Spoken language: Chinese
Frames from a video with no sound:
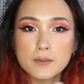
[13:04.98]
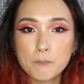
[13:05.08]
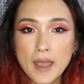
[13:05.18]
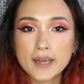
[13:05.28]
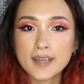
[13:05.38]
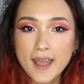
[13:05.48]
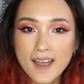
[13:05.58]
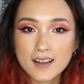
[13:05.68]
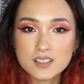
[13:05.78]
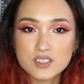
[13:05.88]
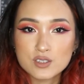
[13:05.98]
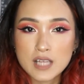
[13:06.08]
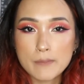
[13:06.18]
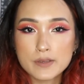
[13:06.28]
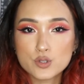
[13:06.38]
Mac X 就是
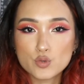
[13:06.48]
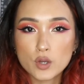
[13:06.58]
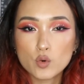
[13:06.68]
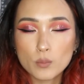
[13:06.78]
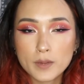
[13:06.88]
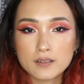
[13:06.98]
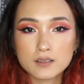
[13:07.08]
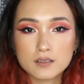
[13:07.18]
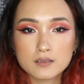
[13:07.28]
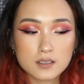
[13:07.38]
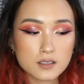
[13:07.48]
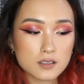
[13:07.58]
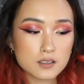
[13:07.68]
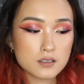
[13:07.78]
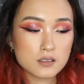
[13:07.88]
他们最雾面的那
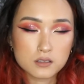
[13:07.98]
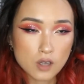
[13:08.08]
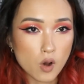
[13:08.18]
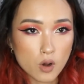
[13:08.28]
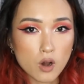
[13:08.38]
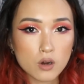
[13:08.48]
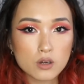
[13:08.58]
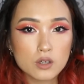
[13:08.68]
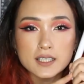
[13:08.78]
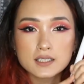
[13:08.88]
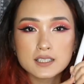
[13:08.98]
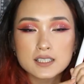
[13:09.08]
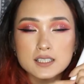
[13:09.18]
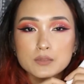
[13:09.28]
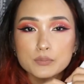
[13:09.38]
个口红。这个呢，
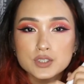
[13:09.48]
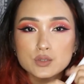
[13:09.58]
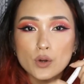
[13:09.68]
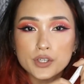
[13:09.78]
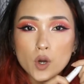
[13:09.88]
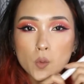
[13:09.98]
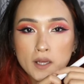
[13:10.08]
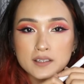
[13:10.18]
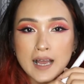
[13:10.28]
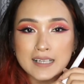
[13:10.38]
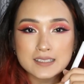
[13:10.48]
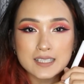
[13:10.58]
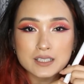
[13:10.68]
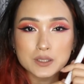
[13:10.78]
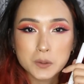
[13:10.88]
其实不是我用完它，是
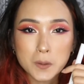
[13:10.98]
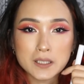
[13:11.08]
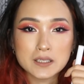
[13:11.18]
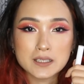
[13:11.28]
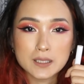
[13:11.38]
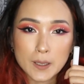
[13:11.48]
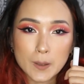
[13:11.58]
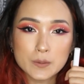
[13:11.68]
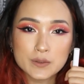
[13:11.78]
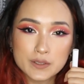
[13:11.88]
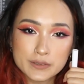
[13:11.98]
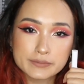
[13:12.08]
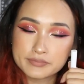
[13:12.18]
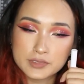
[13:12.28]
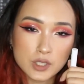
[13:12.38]
它断掉了
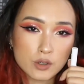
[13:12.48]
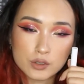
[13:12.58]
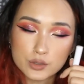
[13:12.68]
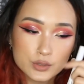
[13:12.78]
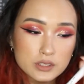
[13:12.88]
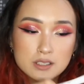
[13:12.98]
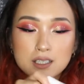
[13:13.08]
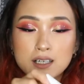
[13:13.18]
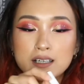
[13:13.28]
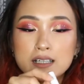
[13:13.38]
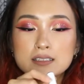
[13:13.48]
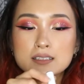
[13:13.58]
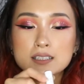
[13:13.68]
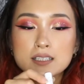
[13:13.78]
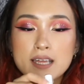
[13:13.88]
，no good。
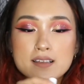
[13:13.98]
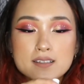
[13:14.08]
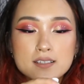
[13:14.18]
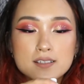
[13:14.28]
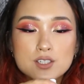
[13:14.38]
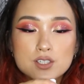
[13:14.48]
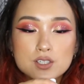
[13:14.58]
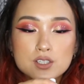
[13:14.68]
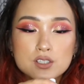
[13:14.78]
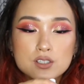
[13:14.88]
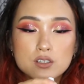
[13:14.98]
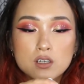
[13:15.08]
这个颜色是